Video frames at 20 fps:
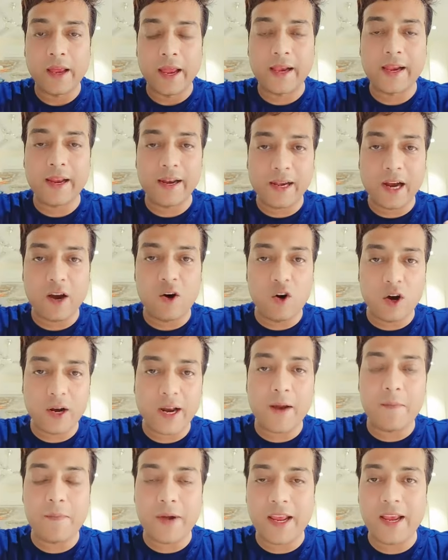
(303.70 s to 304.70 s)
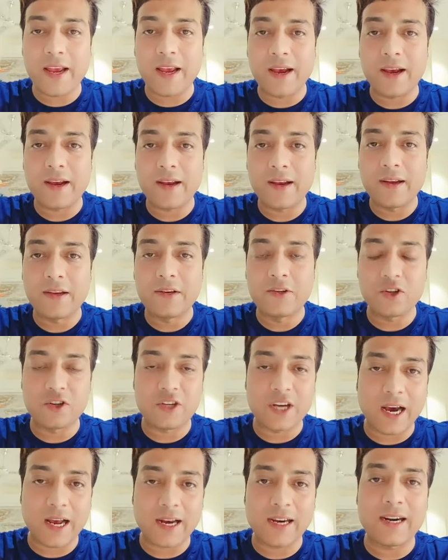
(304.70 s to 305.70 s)
एक इनका और एमडी है जो
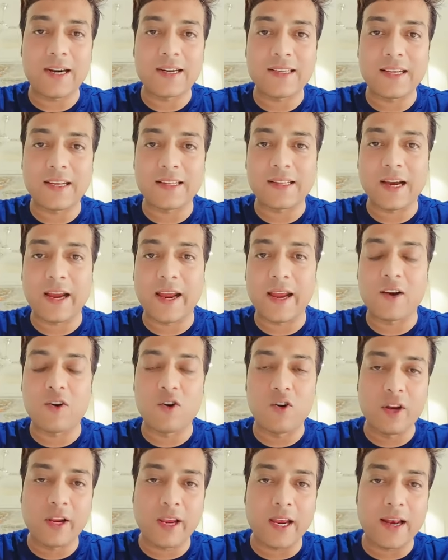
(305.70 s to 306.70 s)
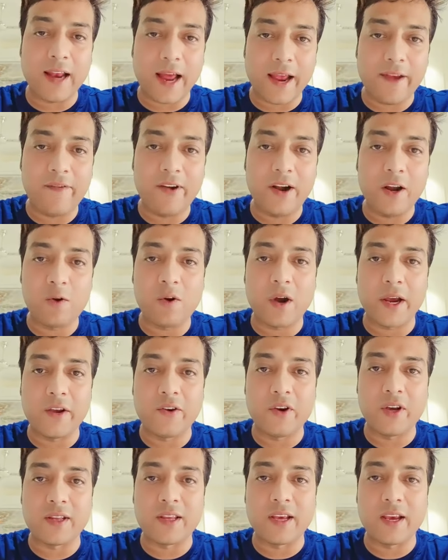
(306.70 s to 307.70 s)
झारखंड से था एक उनकी लाइव वीडियो आई
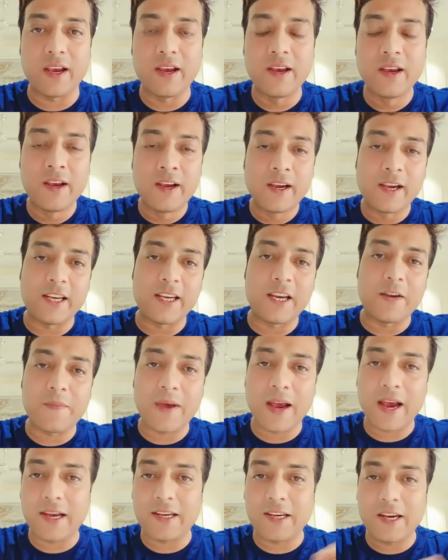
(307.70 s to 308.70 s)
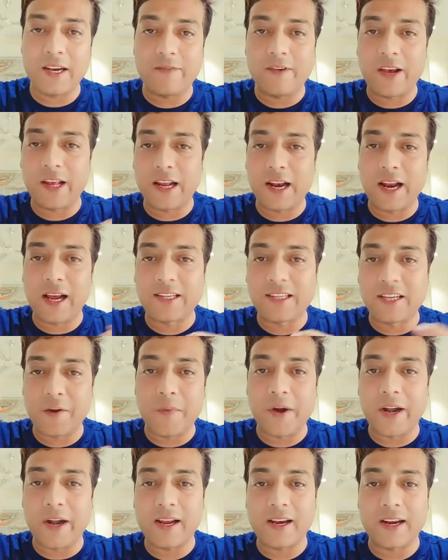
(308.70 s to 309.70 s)
हुई थी कि जी मैं जी वेदालैक्स की
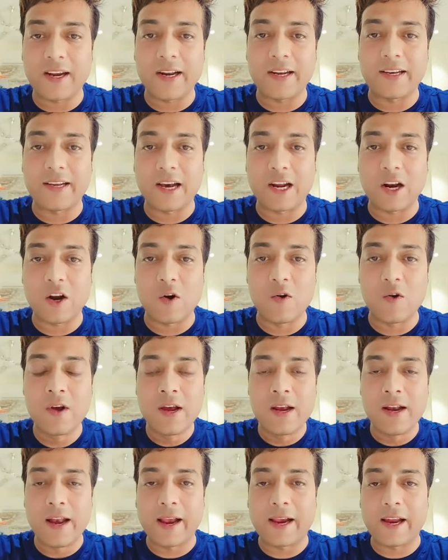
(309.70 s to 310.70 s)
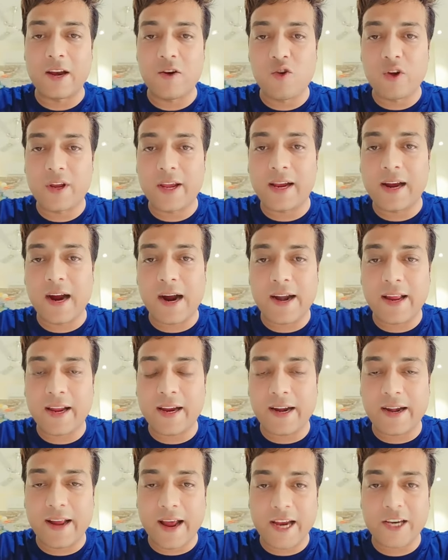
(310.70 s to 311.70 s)
मीटिंग करने जा रहा हूं लेकिन उनकी गाड़ी
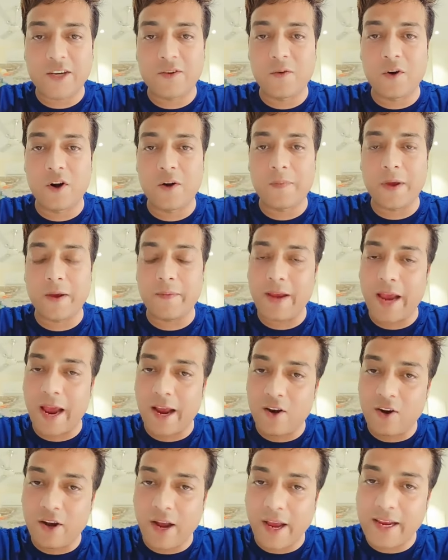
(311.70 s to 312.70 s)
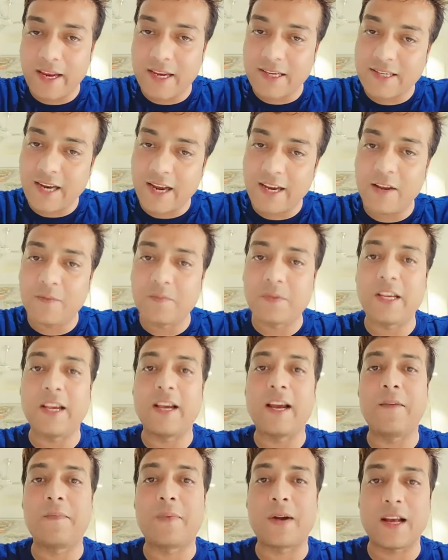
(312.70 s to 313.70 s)
के डैशबोर्ड पे भी एलोड आईएस्ट आईएमसी
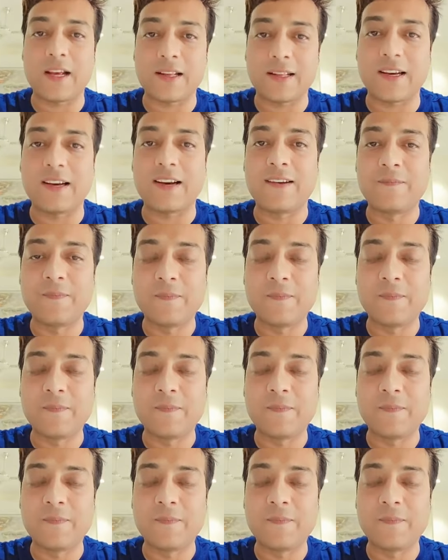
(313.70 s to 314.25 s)
का ही पड़ा था